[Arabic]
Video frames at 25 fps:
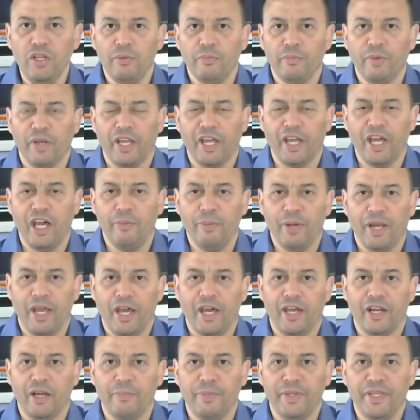بالقهوه
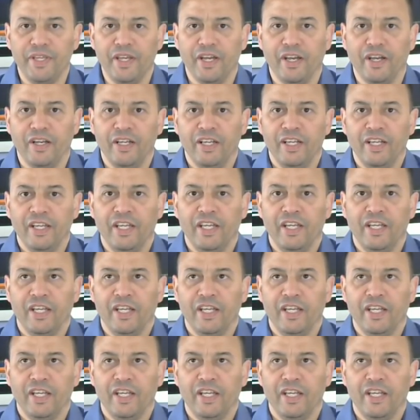بالعربيه